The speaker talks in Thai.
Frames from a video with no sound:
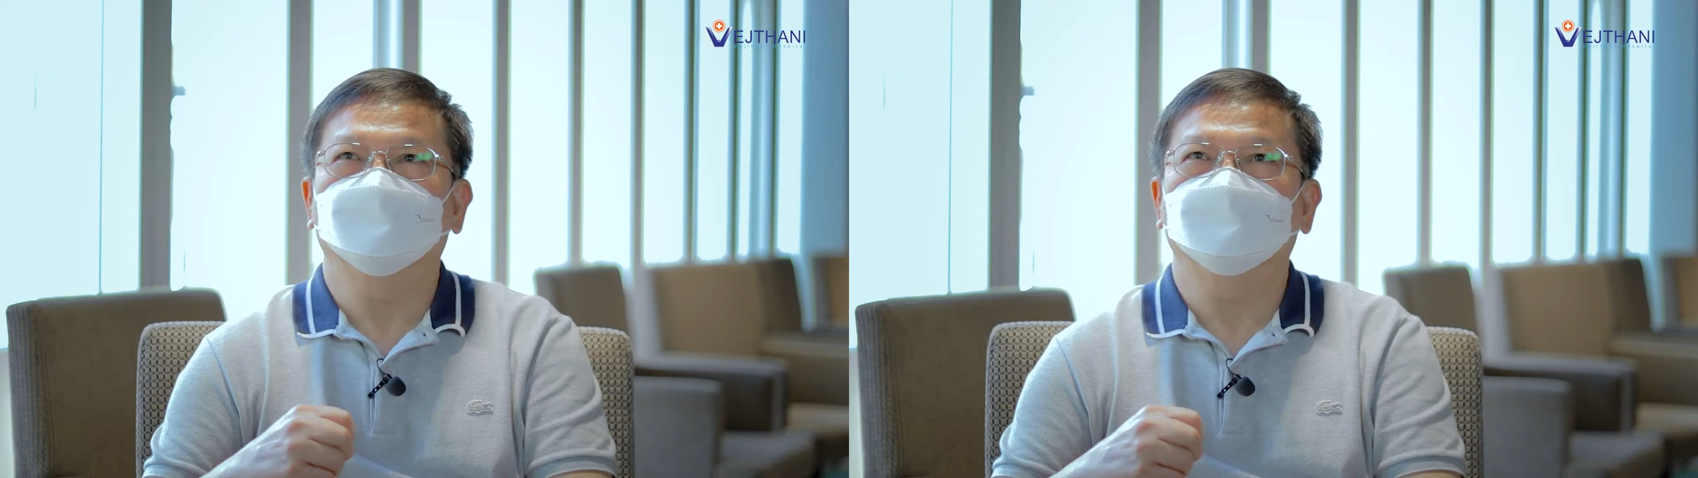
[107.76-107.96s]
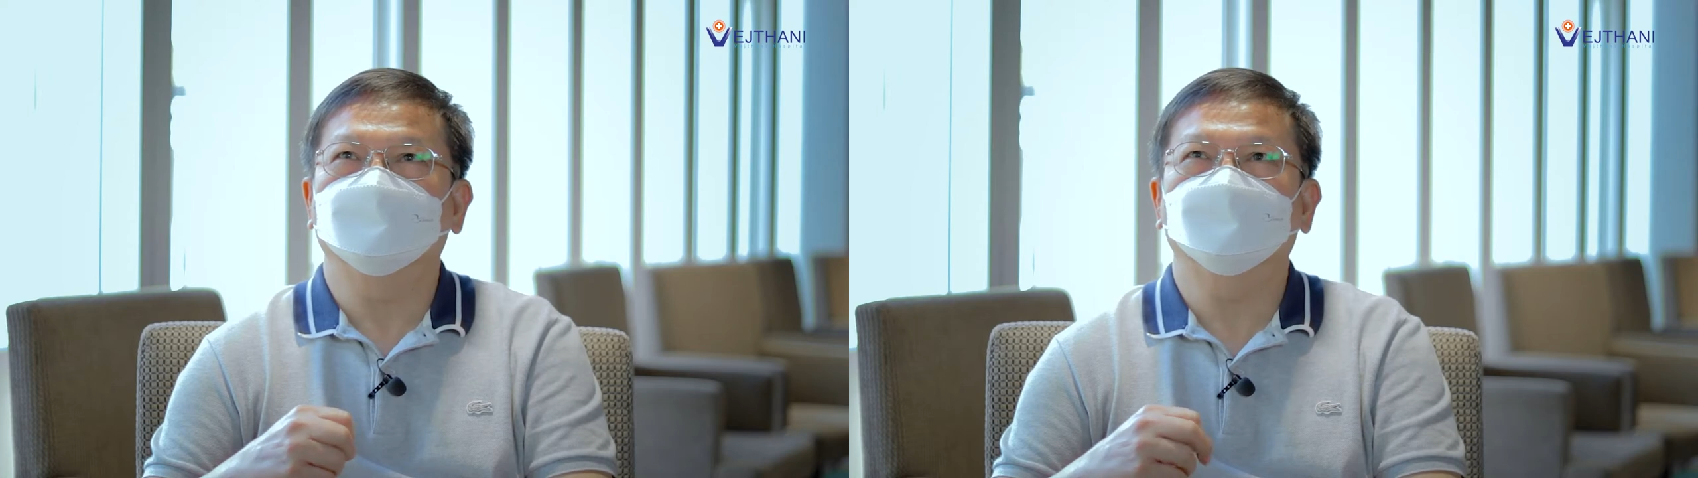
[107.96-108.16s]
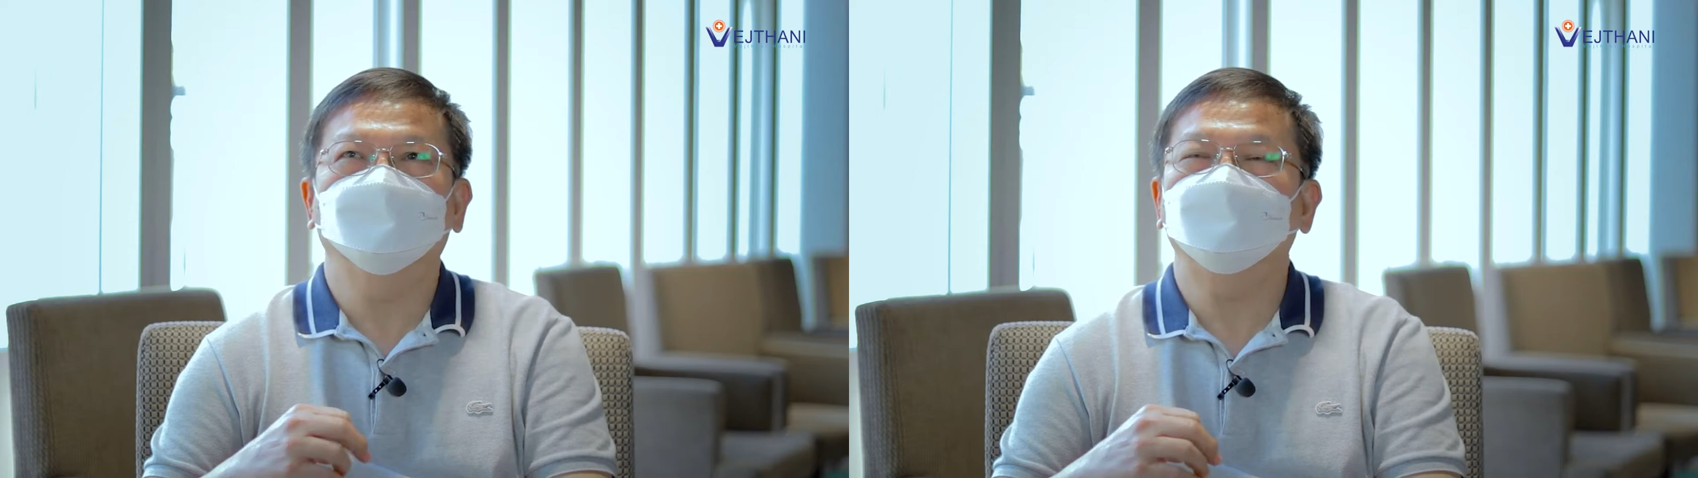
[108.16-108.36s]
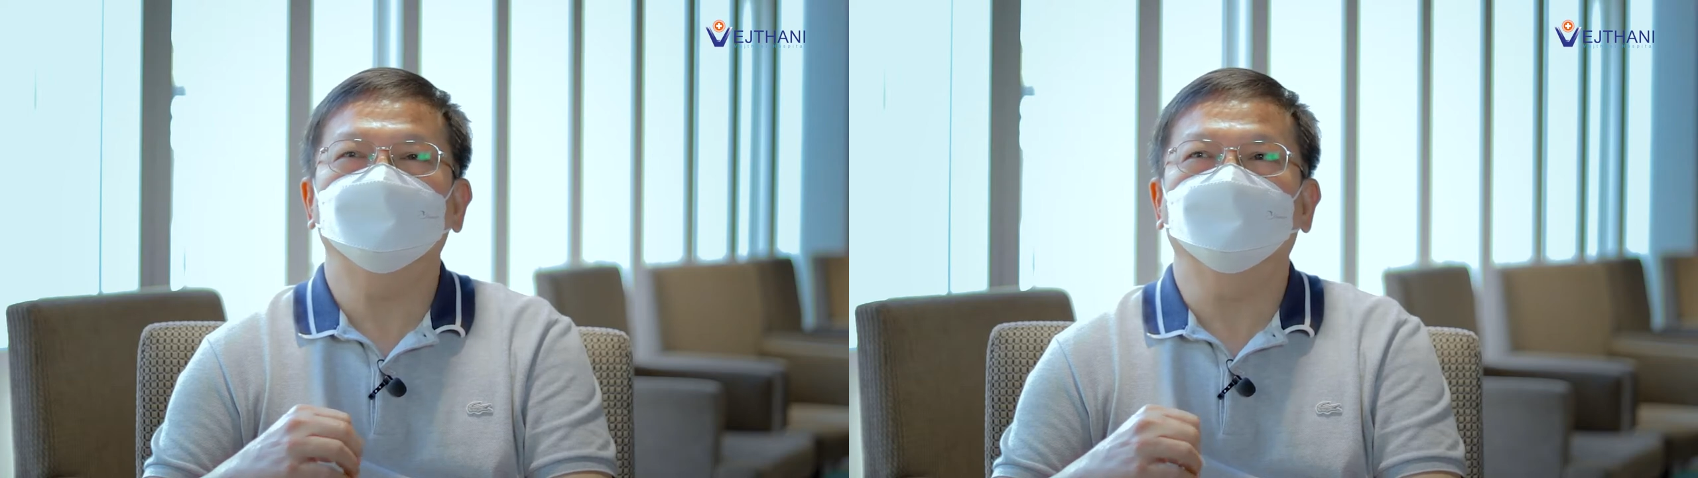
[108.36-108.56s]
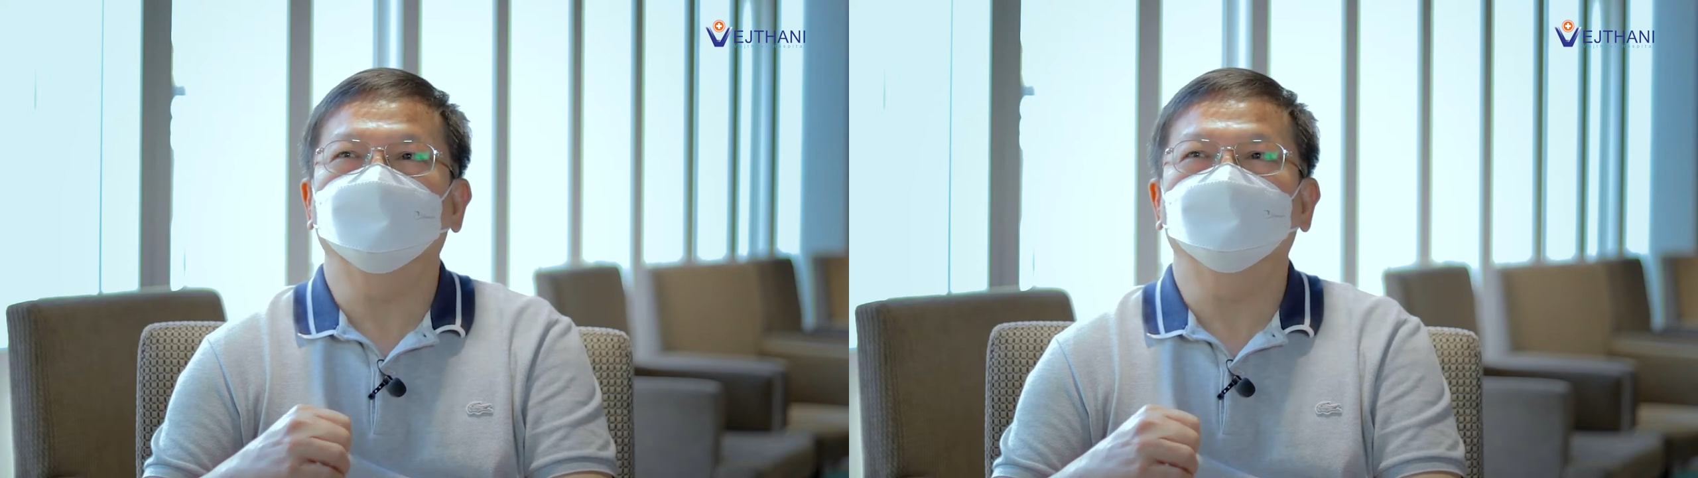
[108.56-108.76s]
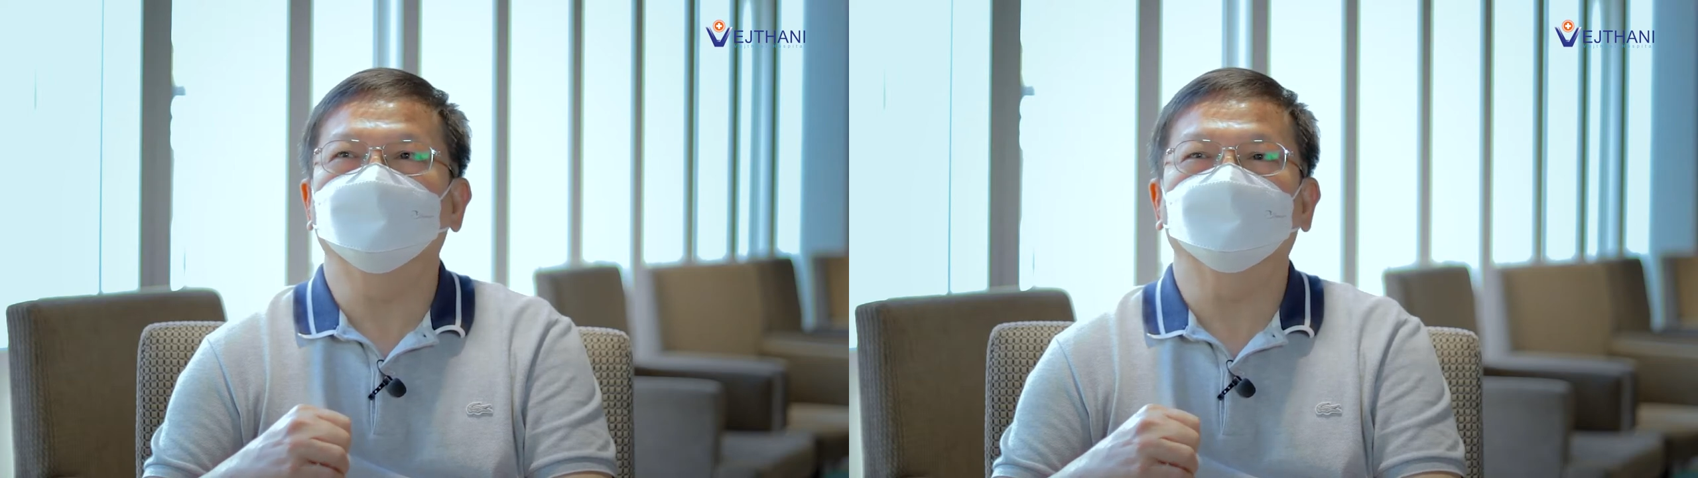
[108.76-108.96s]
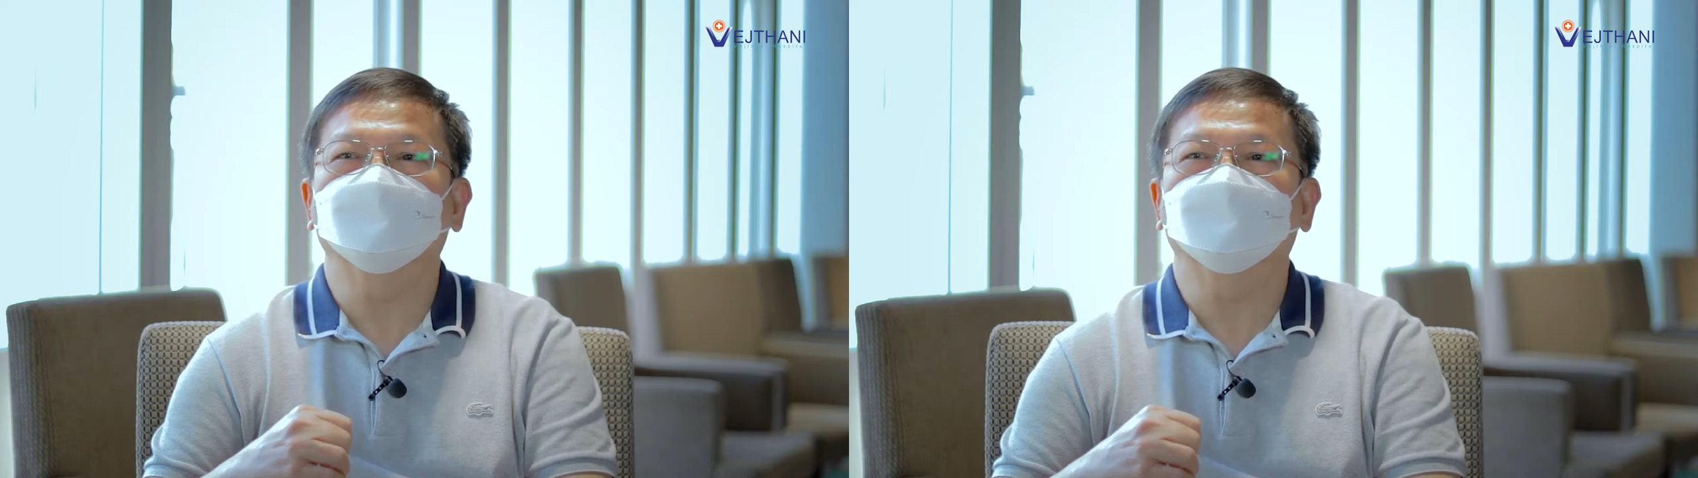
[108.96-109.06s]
ตอนทำก็ไม่เจ็บอะไรมาก